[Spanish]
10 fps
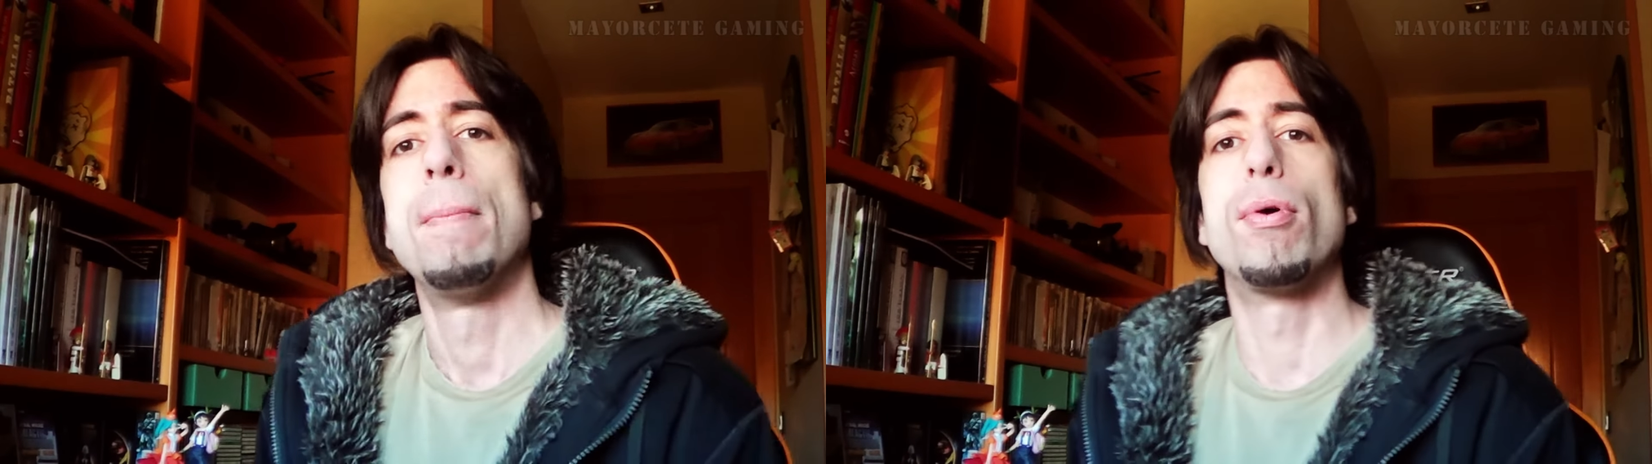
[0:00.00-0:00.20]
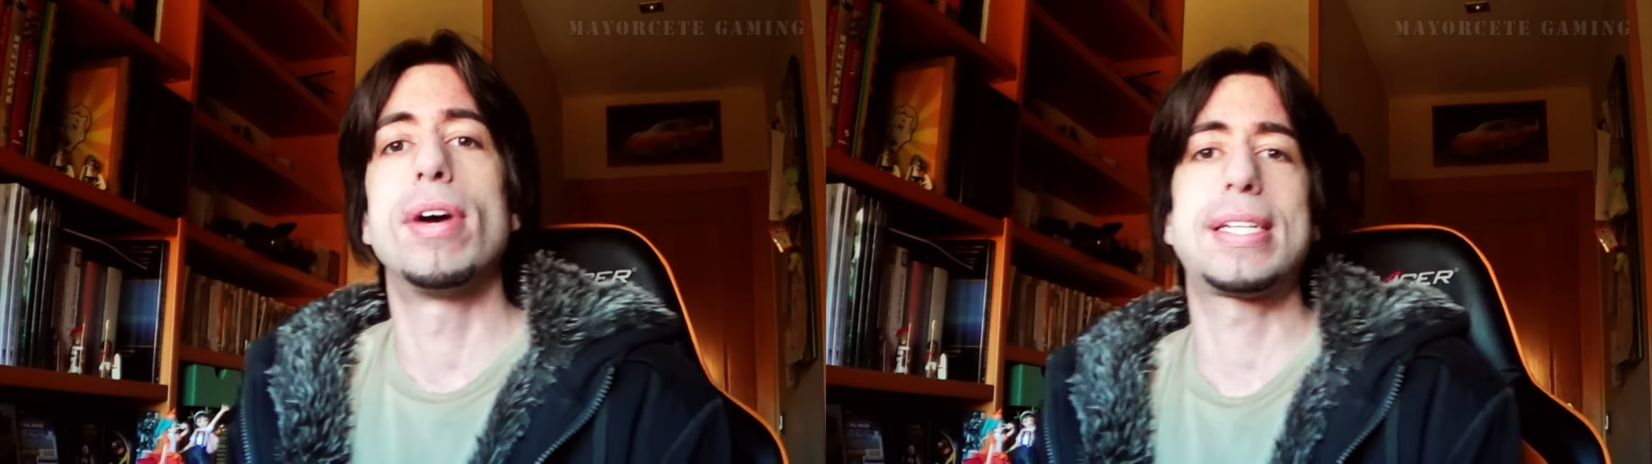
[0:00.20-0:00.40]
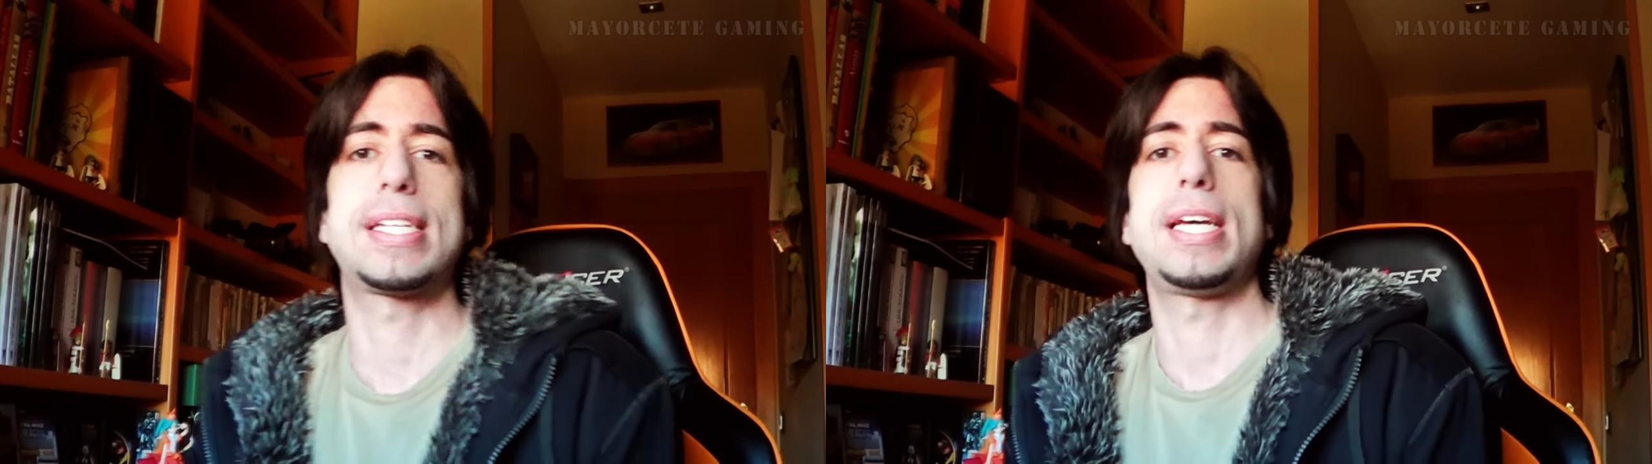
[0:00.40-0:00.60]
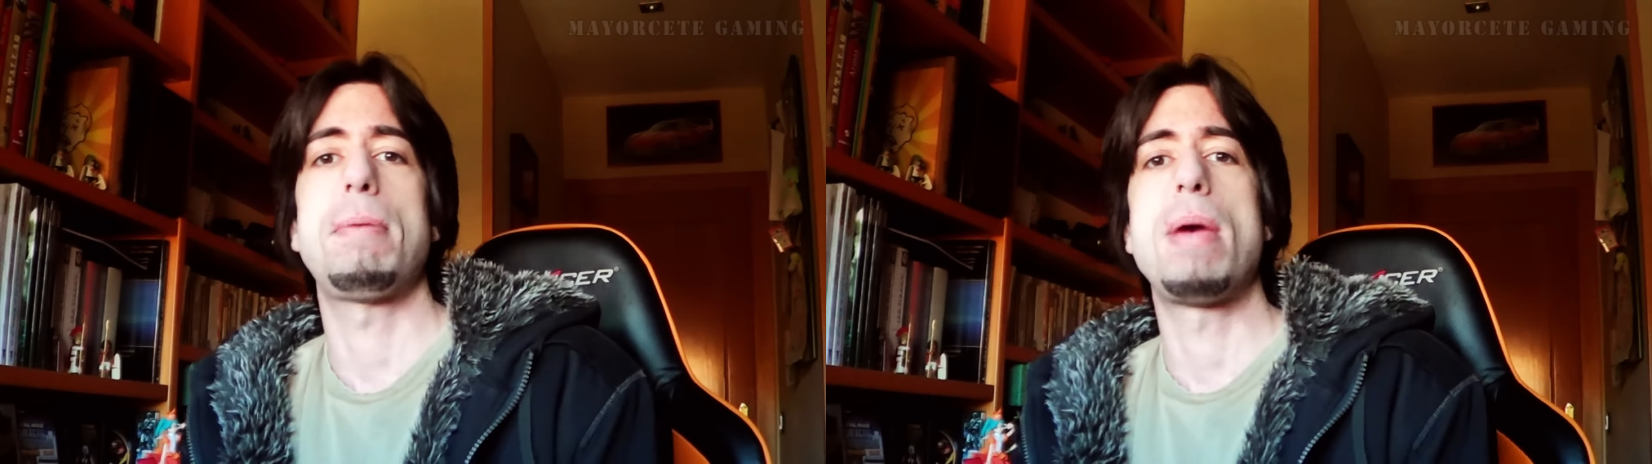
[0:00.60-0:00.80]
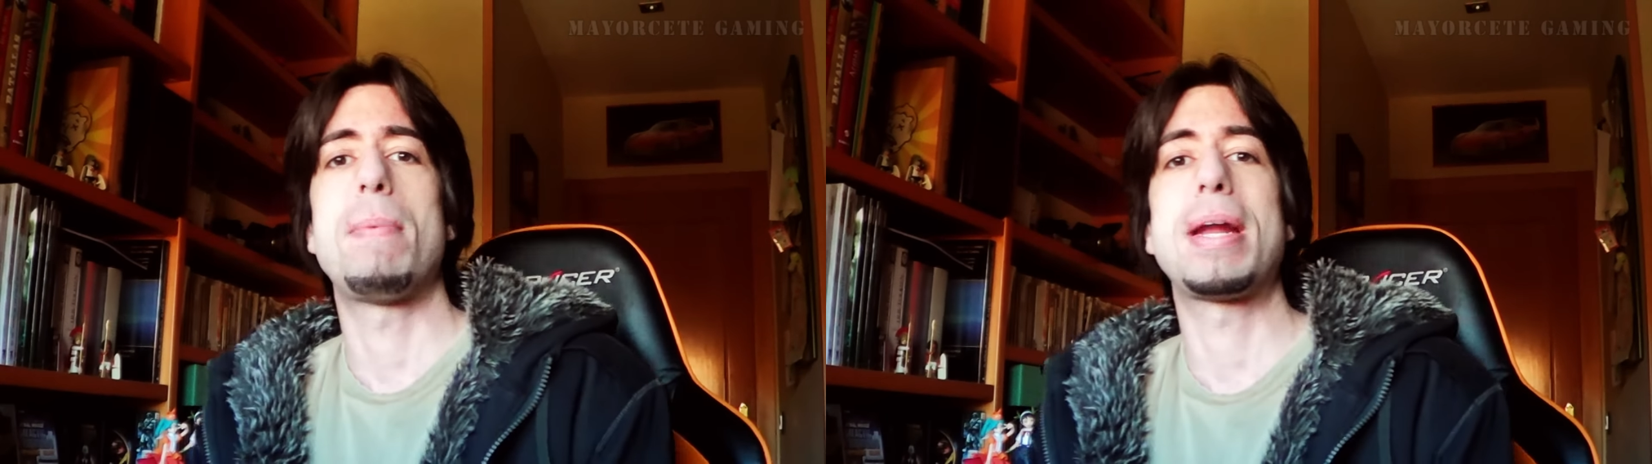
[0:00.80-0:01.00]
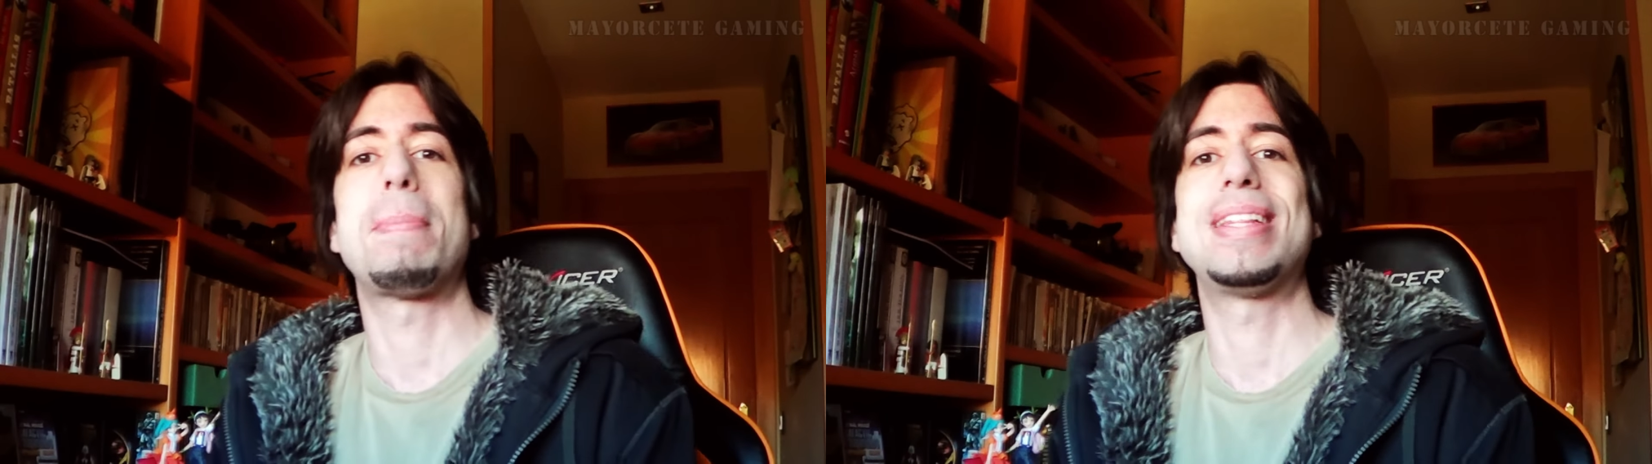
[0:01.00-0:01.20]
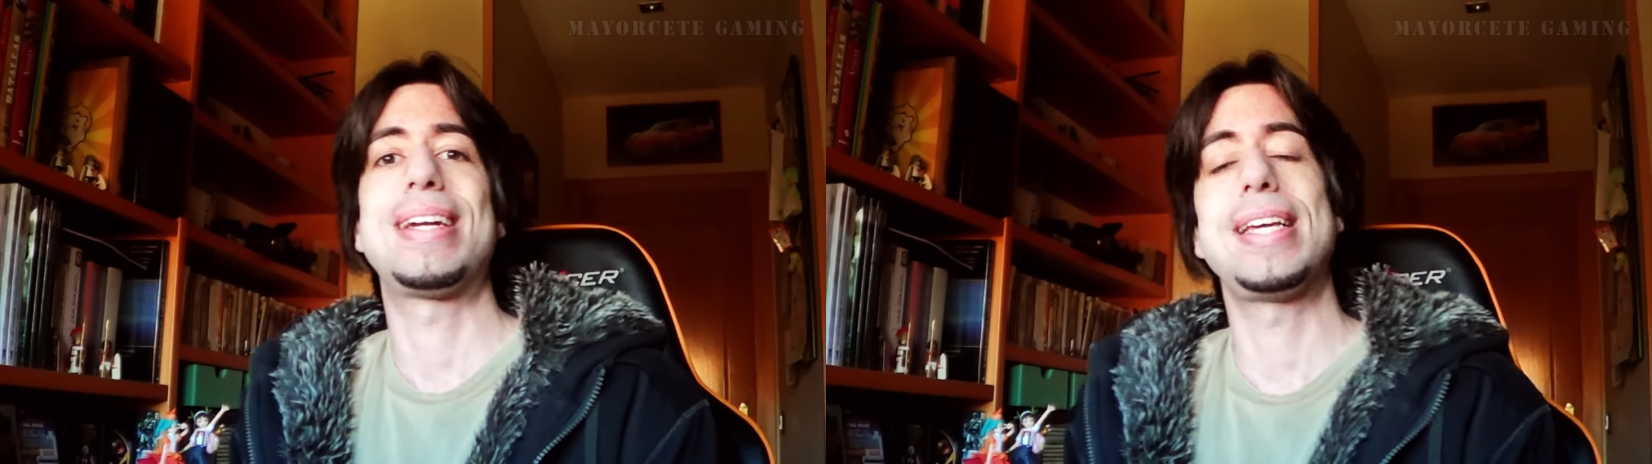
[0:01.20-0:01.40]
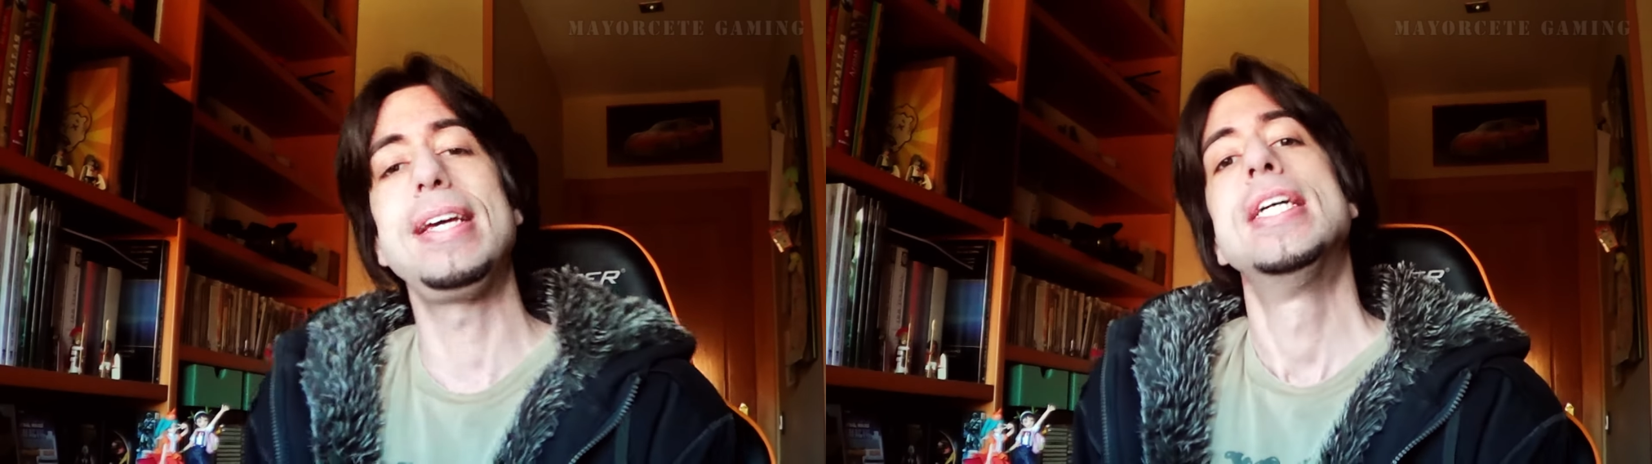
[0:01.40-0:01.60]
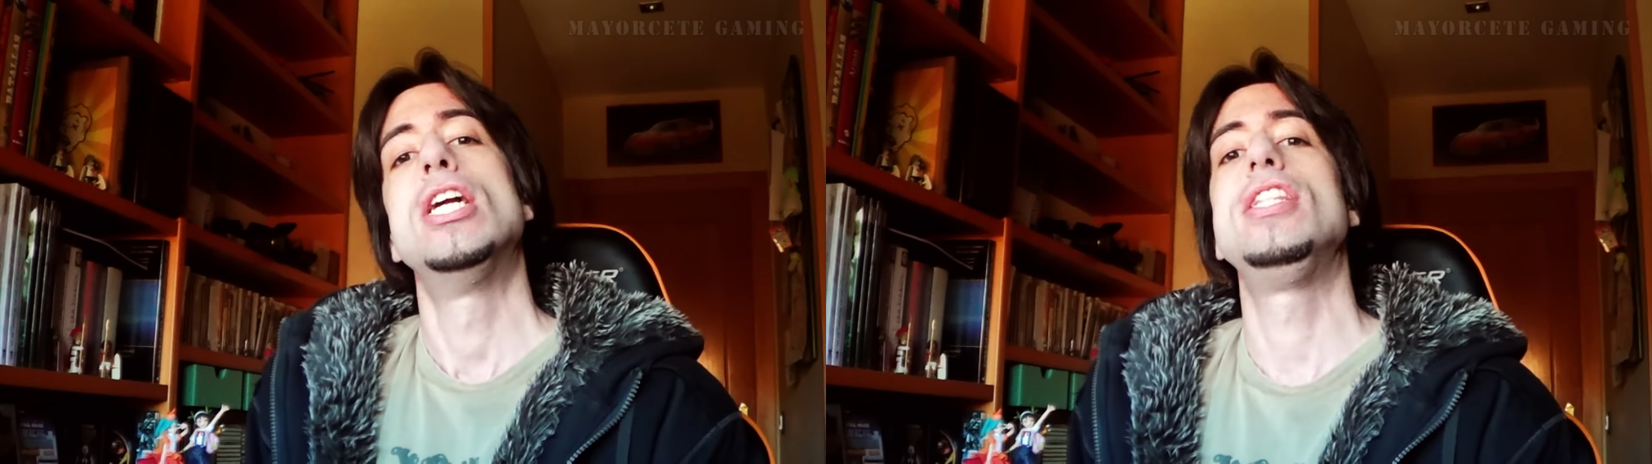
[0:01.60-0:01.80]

pues eh, me van a mandar allí